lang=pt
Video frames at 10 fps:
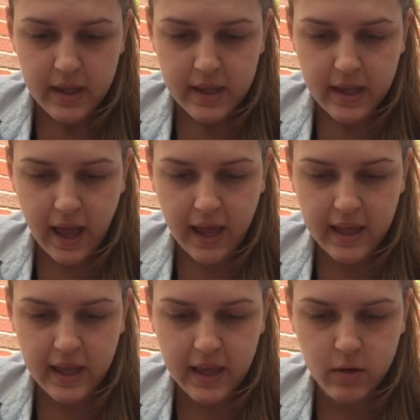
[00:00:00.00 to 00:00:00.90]
E
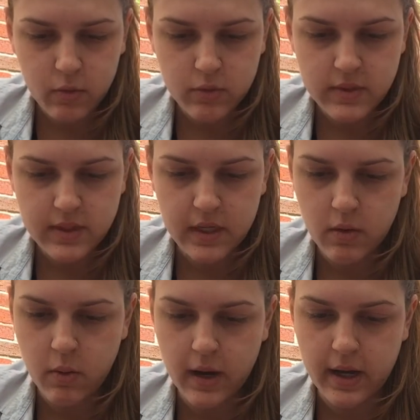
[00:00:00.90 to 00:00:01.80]
aí, com
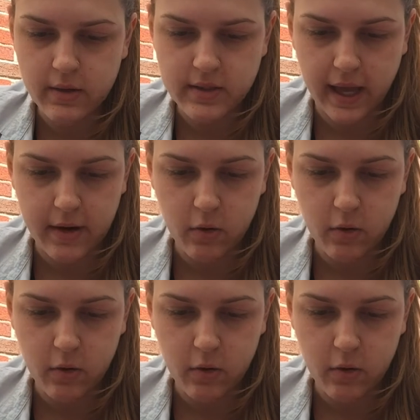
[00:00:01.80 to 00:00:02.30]
5 anos, cara,